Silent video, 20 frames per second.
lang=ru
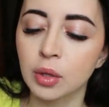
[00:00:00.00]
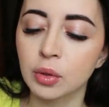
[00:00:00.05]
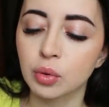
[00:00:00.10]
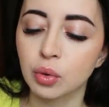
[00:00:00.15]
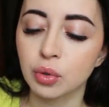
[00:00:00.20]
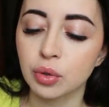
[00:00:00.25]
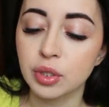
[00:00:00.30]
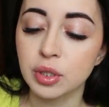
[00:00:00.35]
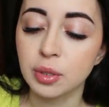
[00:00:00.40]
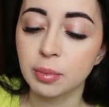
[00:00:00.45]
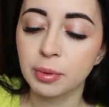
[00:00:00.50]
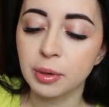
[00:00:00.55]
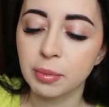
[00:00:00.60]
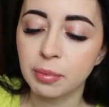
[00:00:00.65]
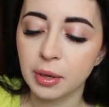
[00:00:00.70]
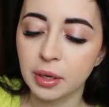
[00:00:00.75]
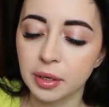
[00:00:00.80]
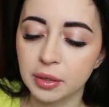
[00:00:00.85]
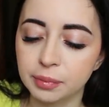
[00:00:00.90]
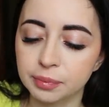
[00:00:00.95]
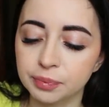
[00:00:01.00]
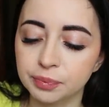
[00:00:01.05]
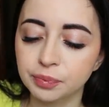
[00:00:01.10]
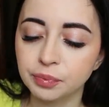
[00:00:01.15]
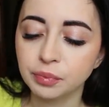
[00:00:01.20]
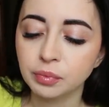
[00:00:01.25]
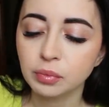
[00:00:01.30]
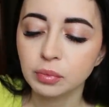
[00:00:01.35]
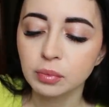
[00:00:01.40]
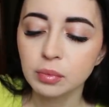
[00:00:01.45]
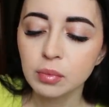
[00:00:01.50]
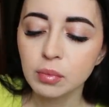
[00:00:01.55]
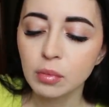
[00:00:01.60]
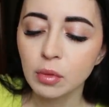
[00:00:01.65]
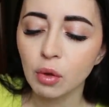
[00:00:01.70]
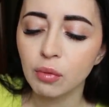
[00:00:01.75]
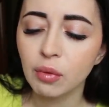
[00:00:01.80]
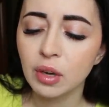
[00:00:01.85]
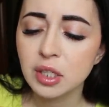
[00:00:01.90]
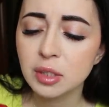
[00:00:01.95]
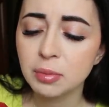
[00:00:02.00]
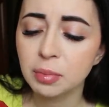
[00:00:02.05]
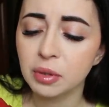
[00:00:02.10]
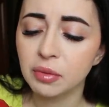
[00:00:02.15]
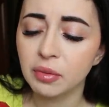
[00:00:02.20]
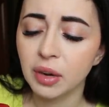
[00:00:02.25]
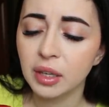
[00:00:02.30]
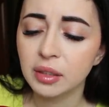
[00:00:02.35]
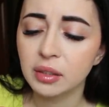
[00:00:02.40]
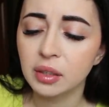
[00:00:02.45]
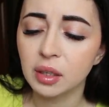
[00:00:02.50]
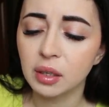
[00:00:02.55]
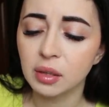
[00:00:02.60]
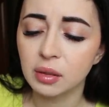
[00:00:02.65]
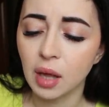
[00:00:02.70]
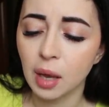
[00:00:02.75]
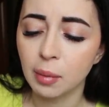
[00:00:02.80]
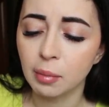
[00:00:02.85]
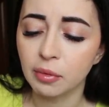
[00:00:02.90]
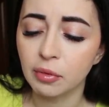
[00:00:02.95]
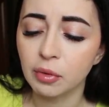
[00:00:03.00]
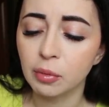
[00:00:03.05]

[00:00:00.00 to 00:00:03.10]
То есть, например, у вас всплывает реклама,